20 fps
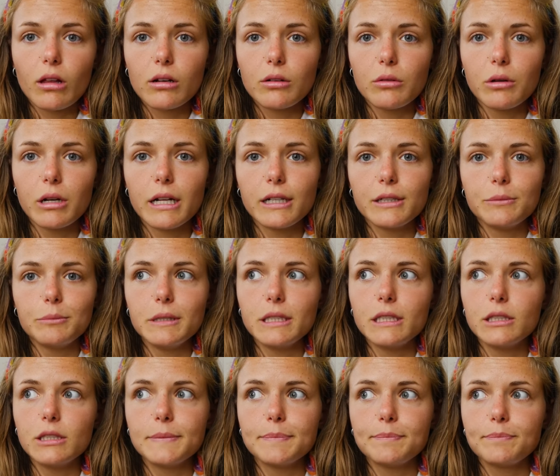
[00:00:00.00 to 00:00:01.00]
voilà
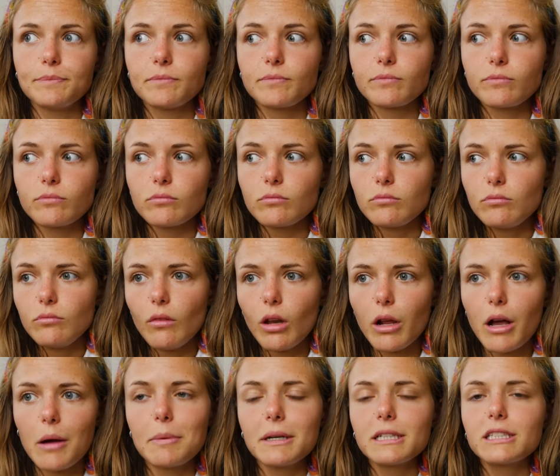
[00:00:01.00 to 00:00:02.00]
mais euh,
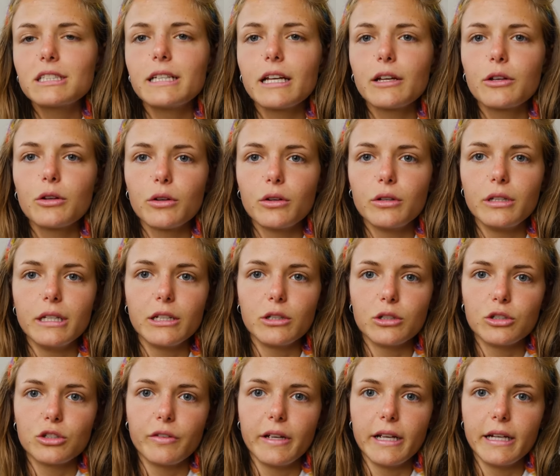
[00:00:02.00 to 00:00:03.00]
après je sais que dès que
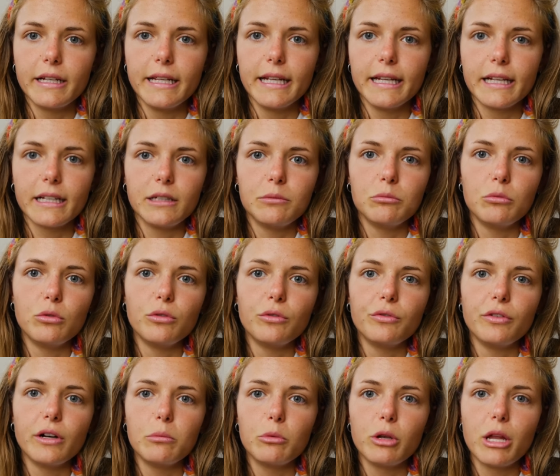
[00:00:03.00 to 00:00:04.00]
je vais être guérie, mon,
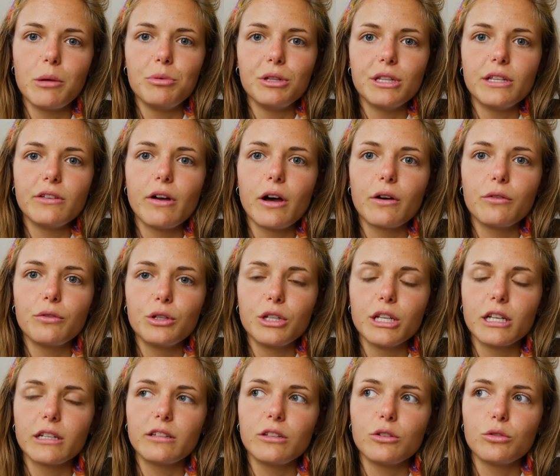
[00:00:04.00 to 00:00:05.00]
enfin, mon appétit va
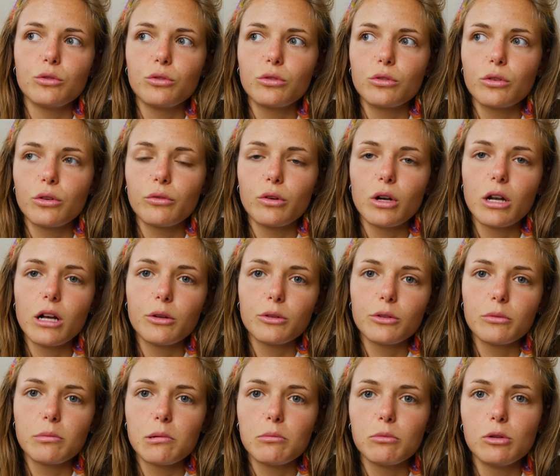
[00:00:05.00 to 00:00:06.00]
revenir. C'est juste que voilà en
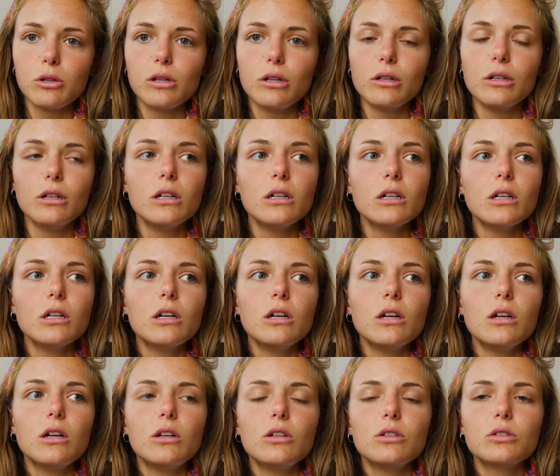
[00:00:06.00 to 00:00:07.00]
ce moment
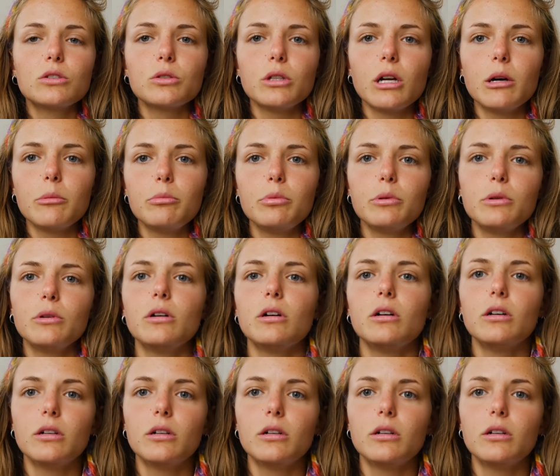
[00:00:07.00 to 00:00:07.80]
je suis un peu...